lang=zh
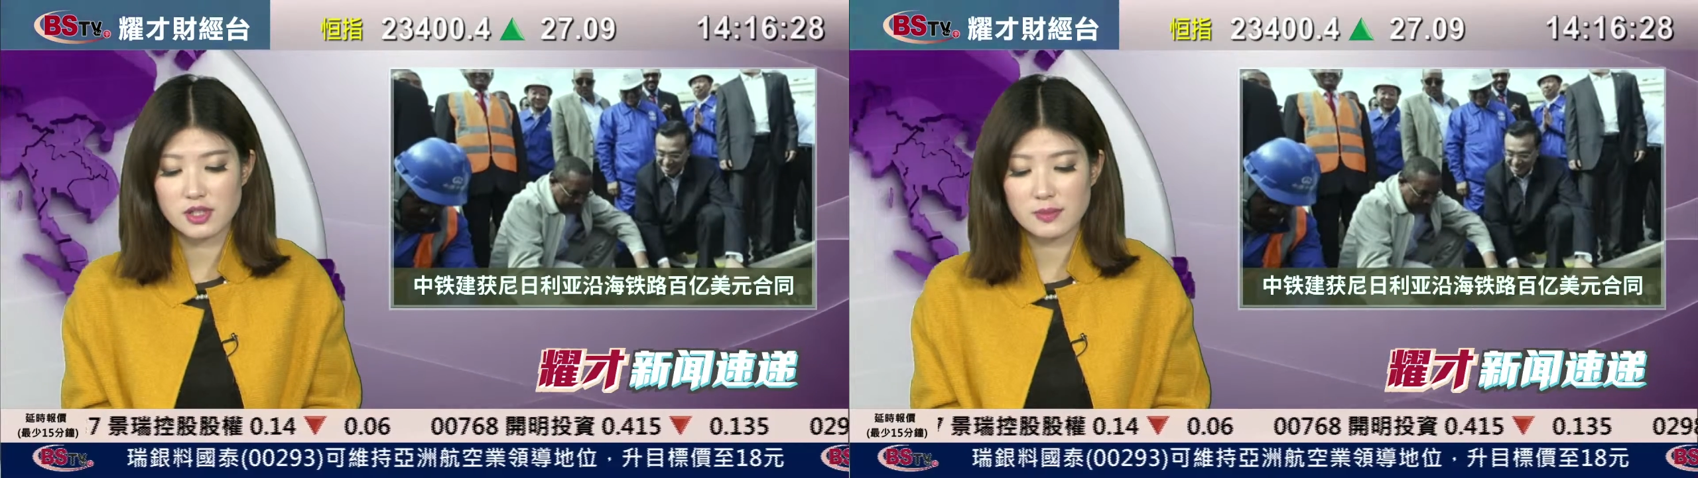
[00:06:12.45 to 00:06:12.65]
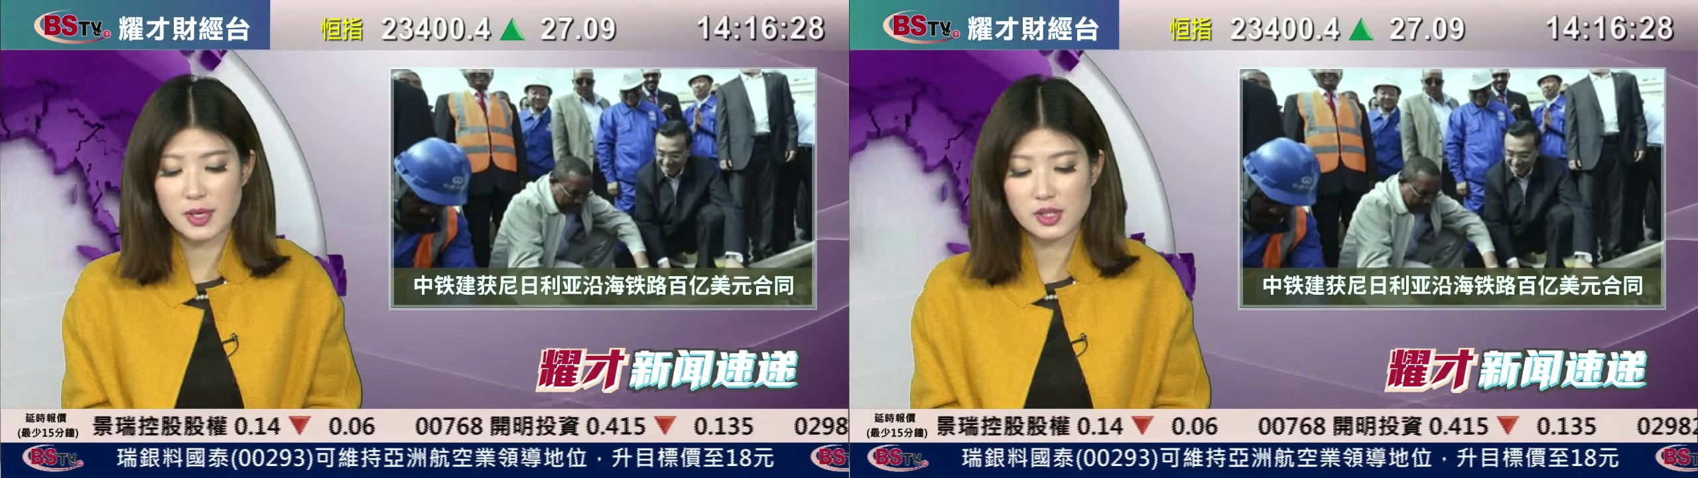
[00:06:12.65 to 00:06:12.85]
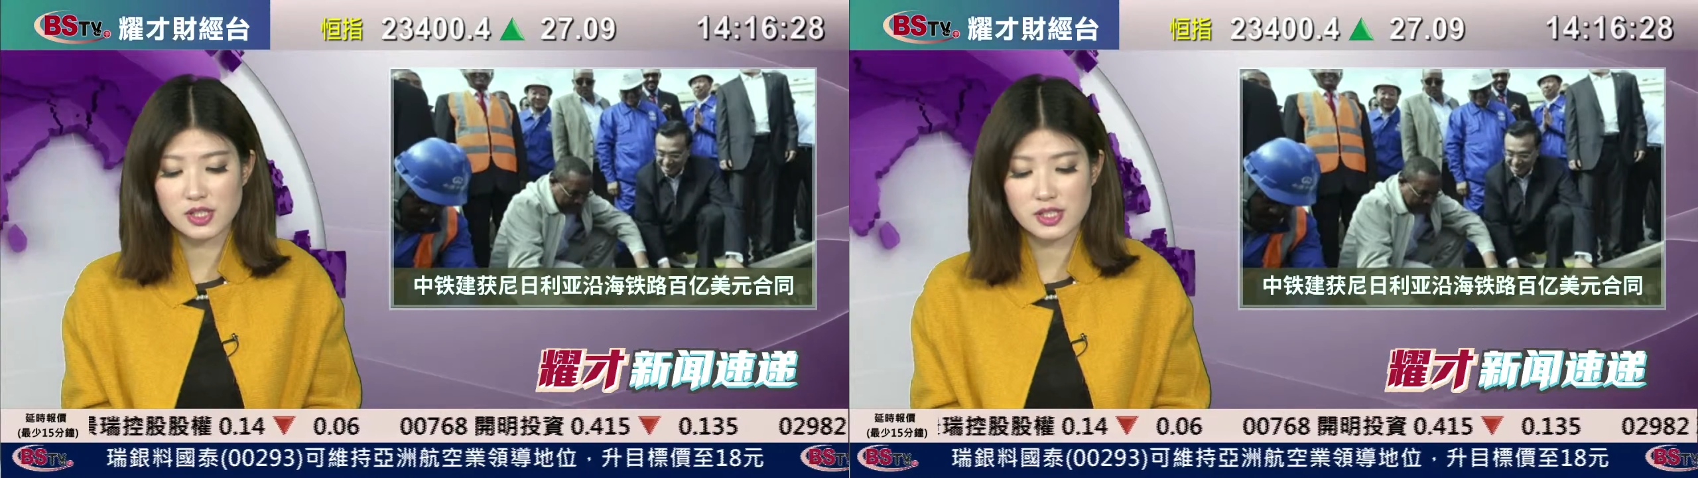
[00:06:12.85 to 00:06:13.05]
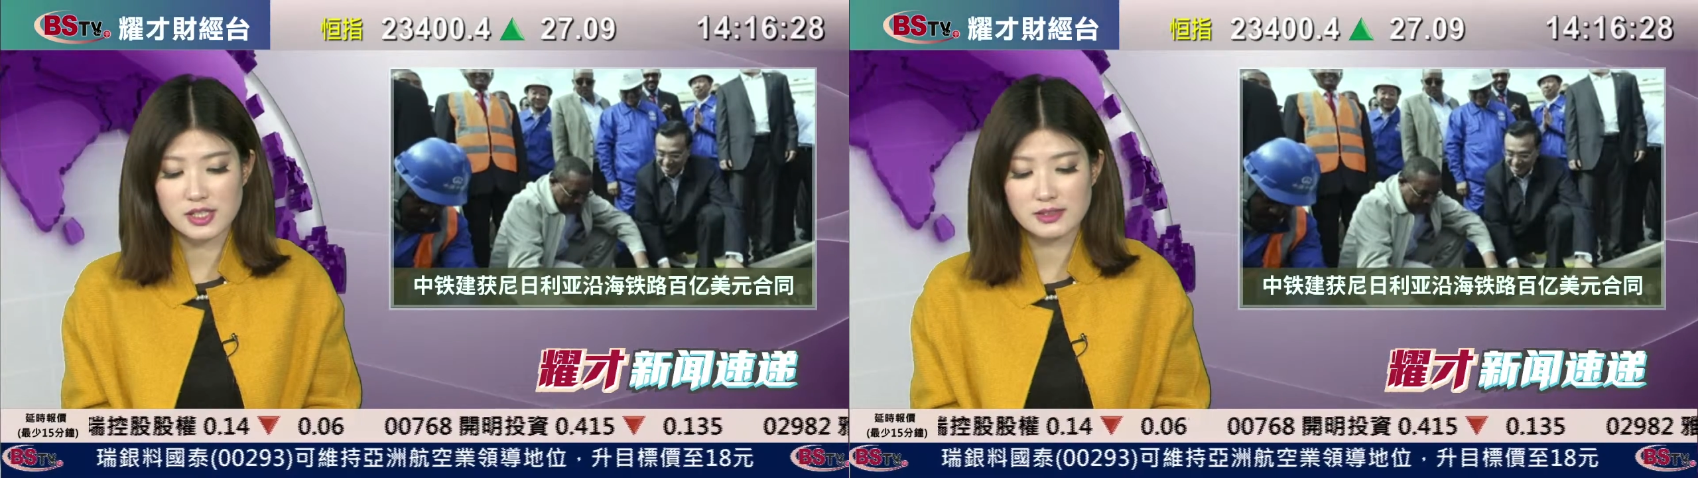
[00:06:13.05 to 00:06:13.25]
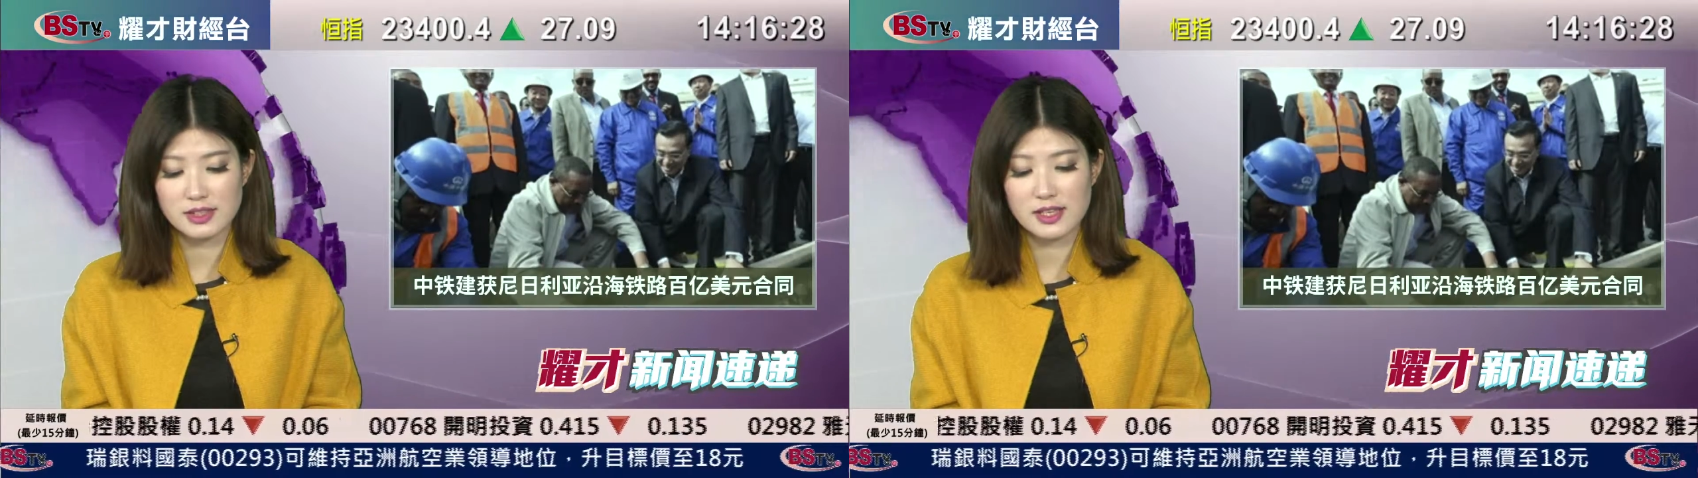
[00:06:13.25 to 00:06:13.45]
承包史
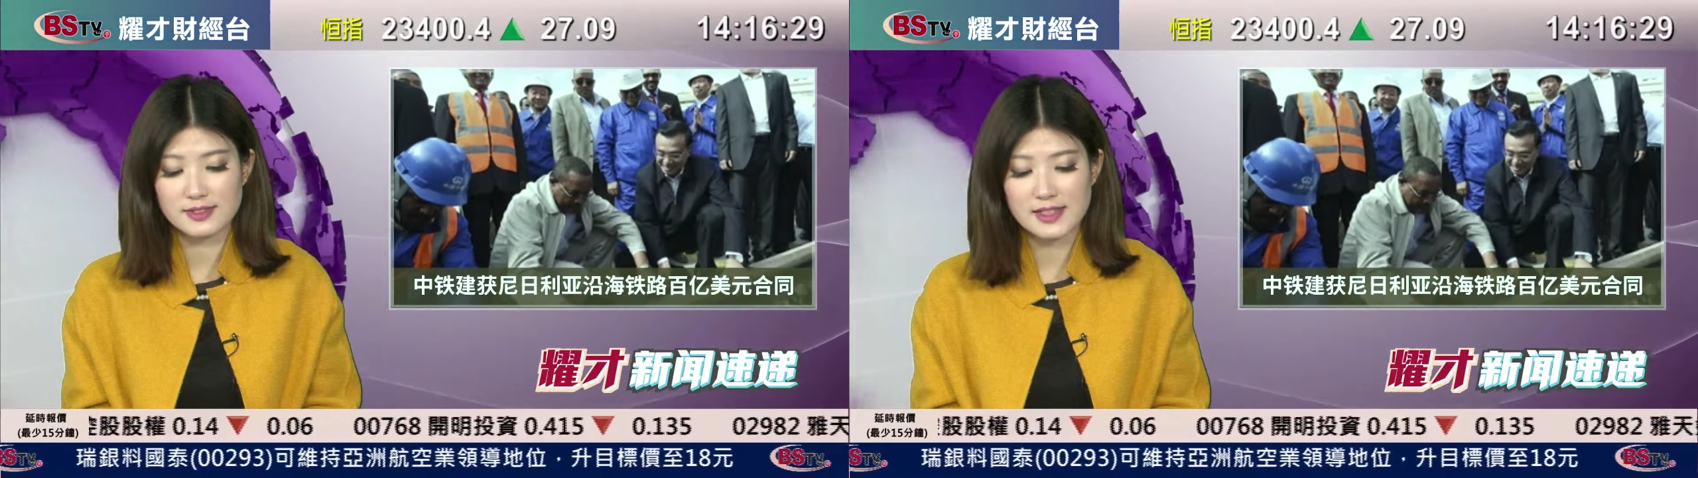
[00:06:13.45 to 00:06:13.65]
上的